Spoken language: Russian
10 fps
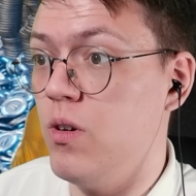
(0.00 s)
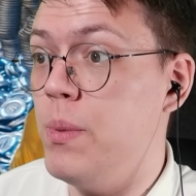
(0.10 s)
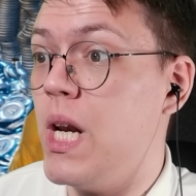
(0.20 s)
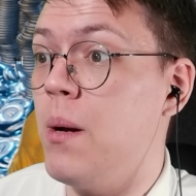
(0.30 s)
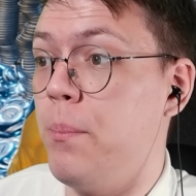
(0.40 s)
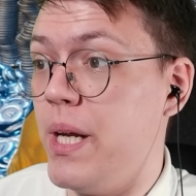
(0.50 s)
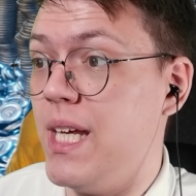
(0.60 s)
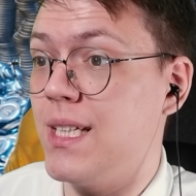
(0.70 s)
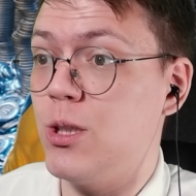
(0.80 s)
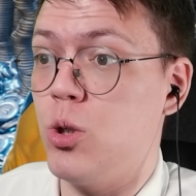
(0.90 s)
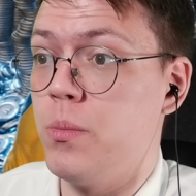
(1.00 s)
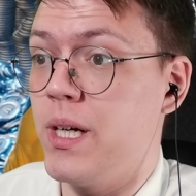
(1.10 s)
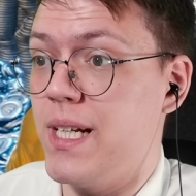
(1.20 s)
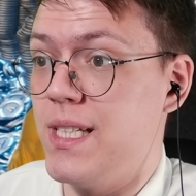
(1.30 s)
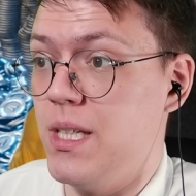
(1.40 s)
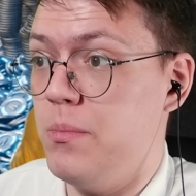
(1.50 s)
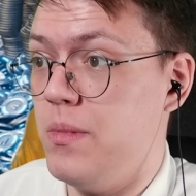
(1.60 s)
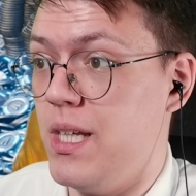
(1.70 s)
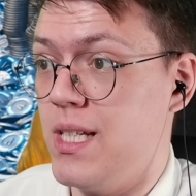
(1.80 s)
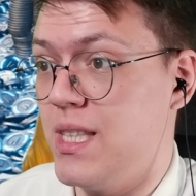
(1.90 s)
Выбираем пакет, который мы хотим,
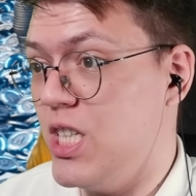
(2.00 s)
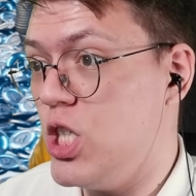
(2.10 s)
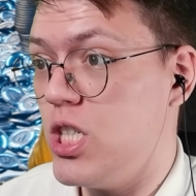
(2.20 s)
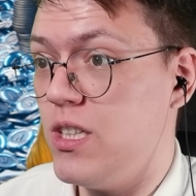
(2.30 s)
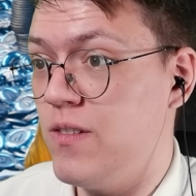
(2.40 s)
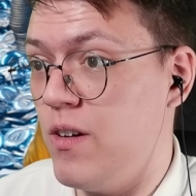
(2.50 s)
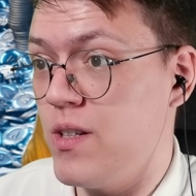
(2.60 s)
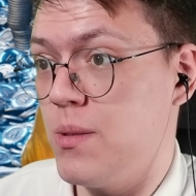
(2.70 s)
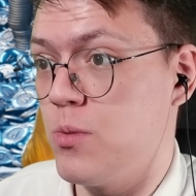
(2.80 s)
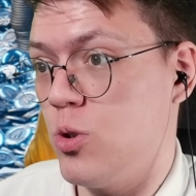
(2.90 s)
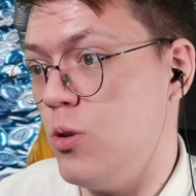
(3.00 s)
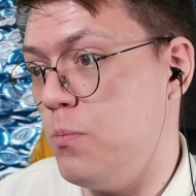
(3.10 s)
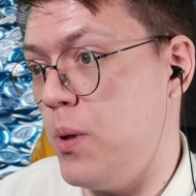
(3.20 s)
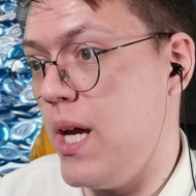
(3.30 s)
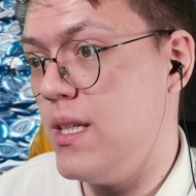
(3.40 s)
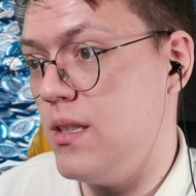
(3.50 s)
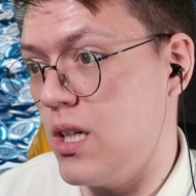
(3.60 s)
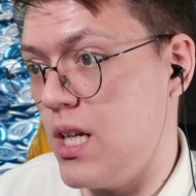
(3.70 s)
есть 1000, 2800, 5,